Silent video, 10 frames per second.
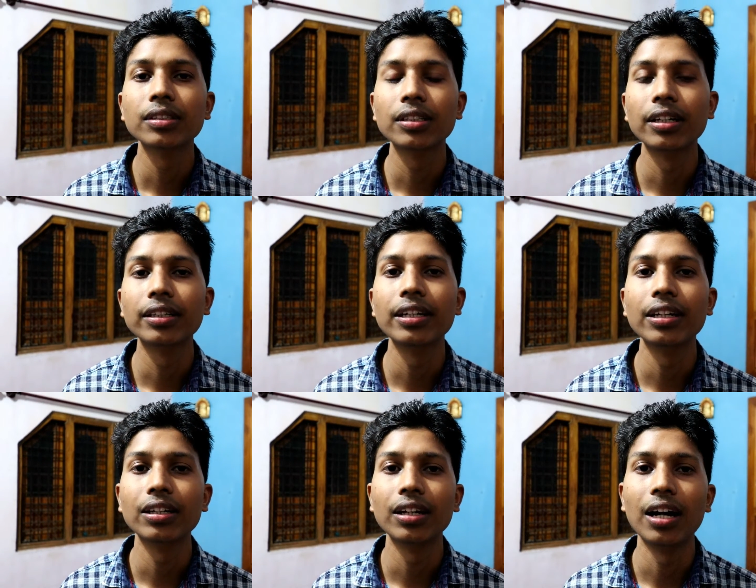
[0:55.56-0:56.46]
करते
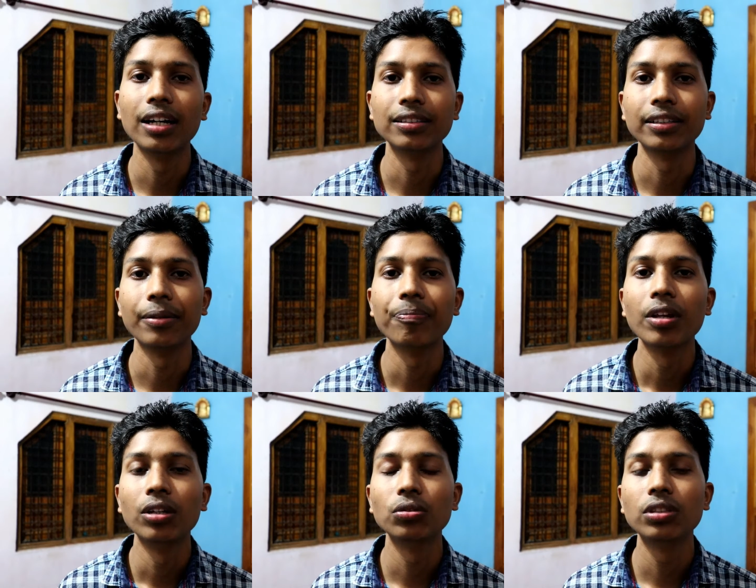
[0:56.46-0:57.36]
आ सके
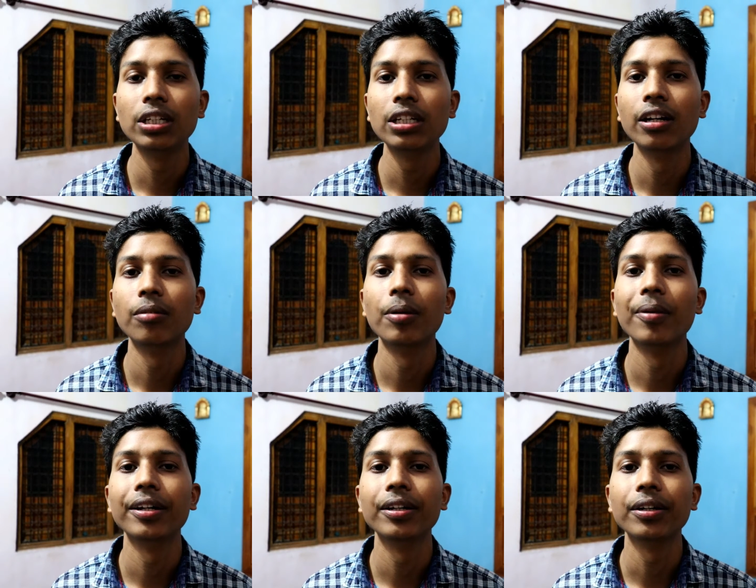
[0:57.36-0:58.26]
तो चलिए हम
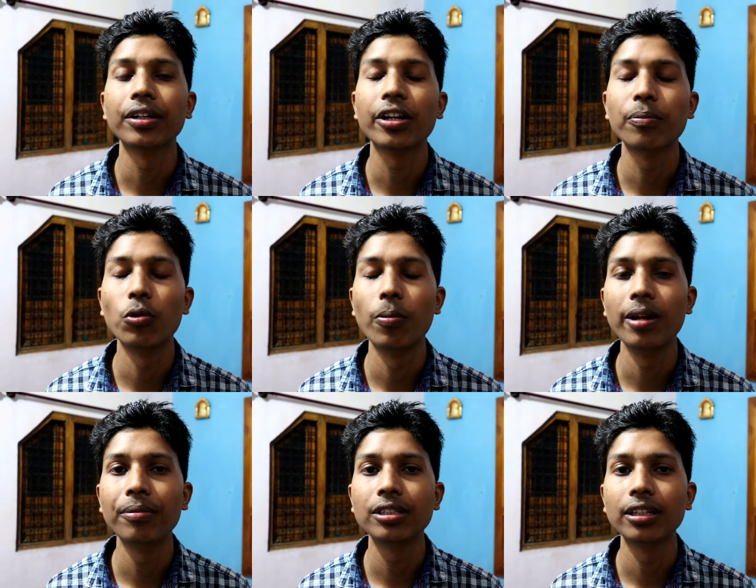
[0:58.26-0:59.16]
हमारे
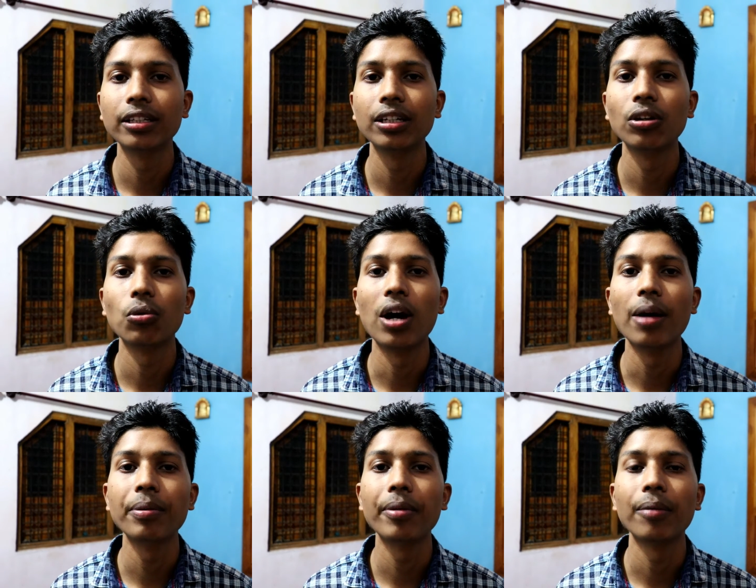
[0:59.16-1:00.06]
मोबाइल पे चलते हैं और वहाँ
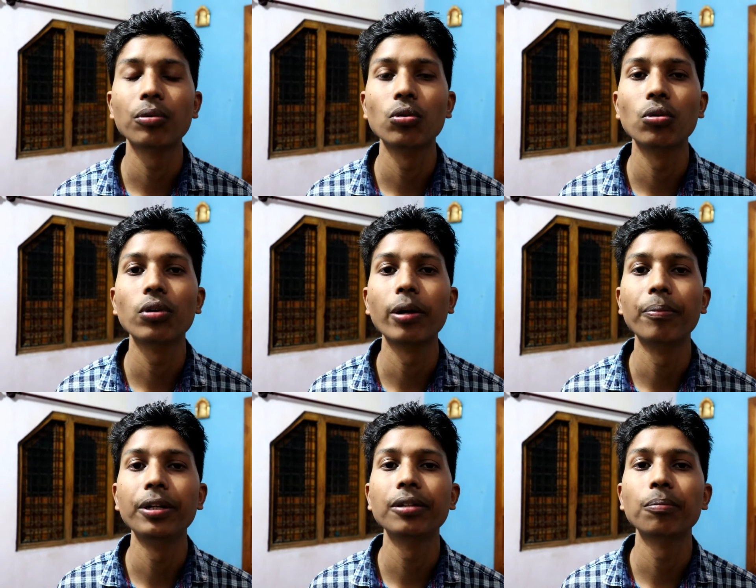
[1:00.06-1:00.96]
पे मैं आपको
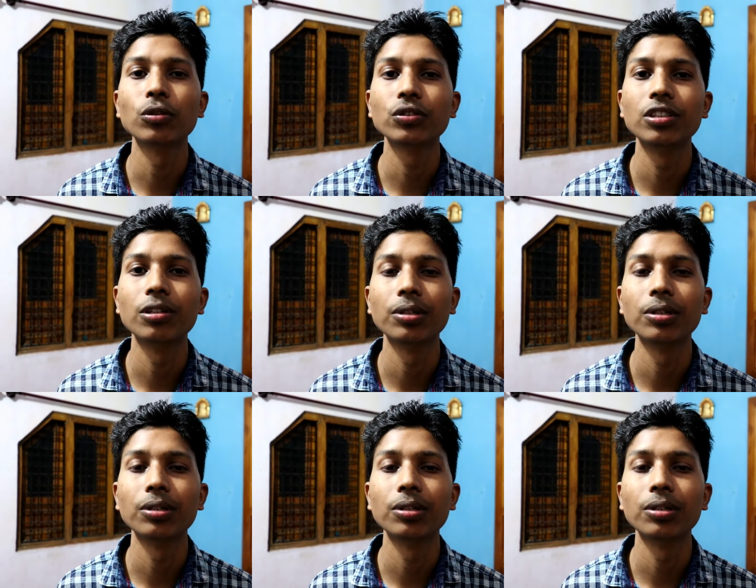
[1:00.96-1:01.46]
कंप्लीट प्रोसीजर